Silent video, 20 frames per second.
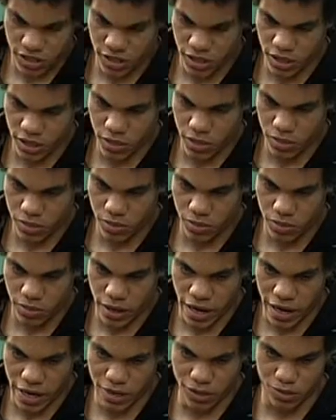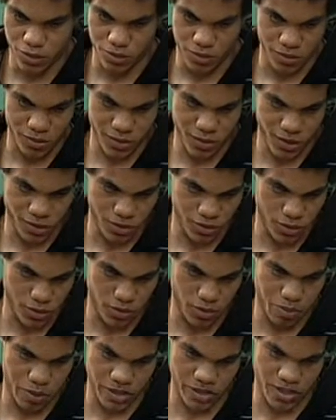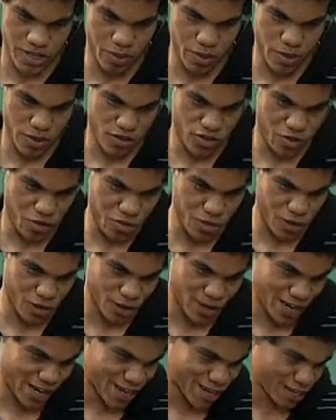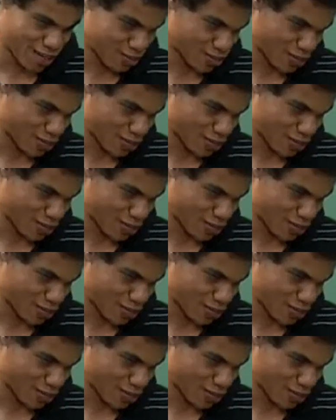que é isso. Né? Vou passar a palavra para o meu colega aqui